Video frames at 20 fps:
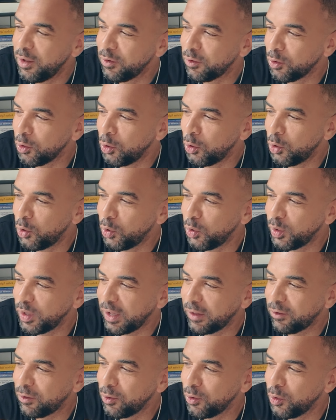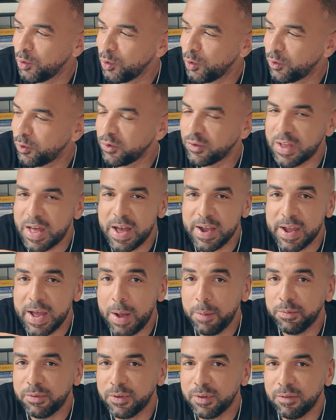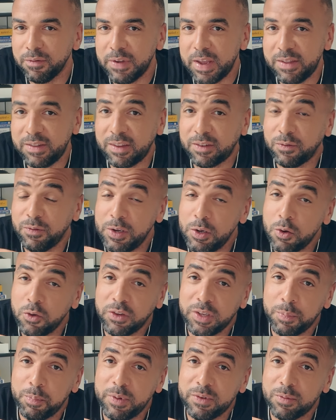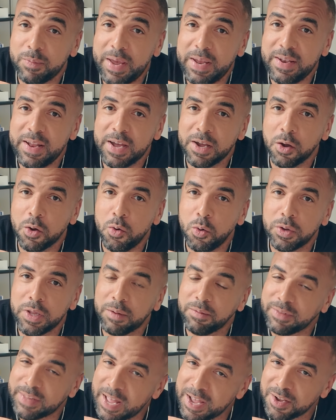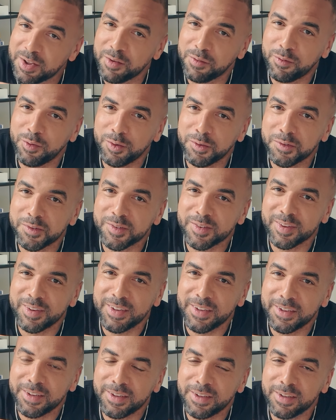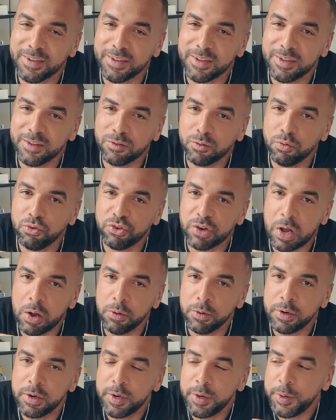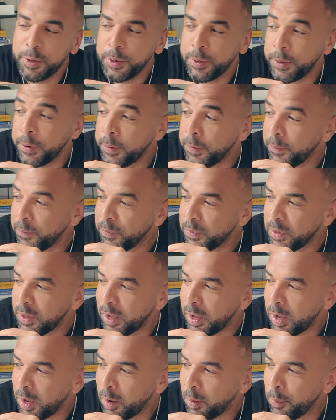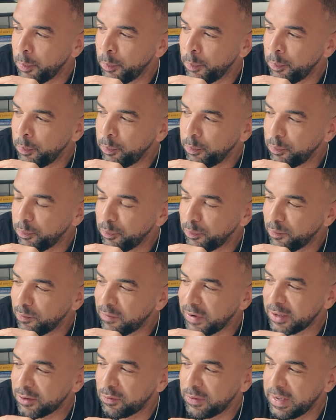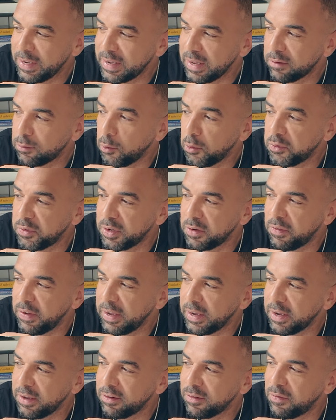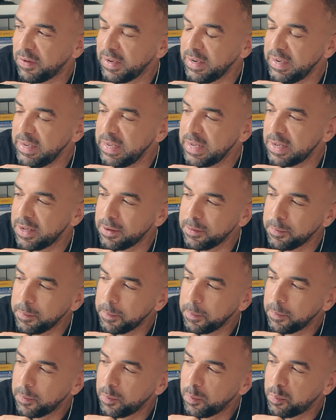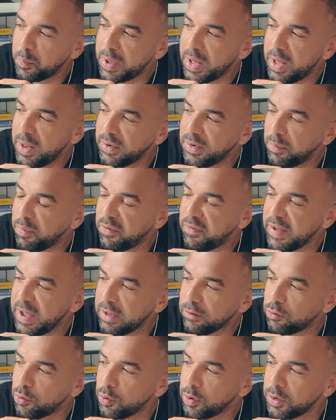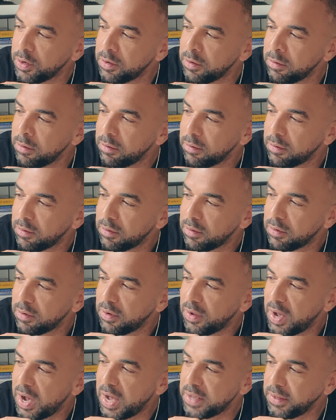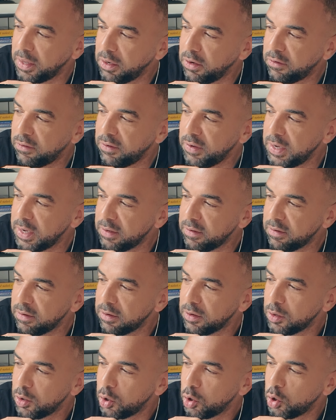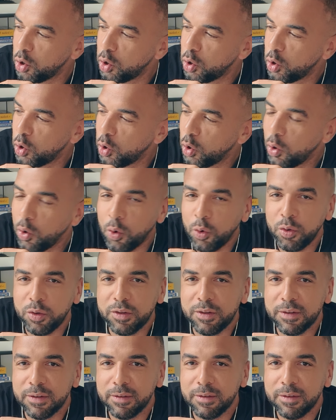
so dazu zu sagen habt. Wer das Video sich bis zum Ende angeguckt hat, danke fürs äh, Zuschauen. Ähm, was vielleicht ganz lustig wäre, ist, wenn ihr mal die Bewertungen analysiert und